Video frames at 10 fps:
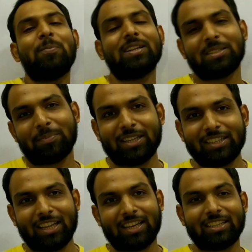ऊपर से पानी
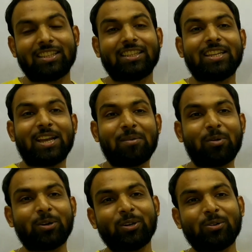डाला जाता है यहाँ
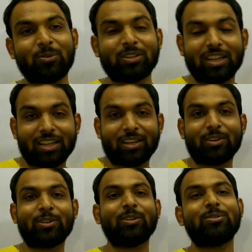बॉटल को उल्टा कर रहे
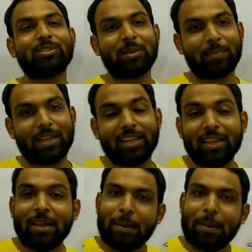हैं और ये खुद से पानी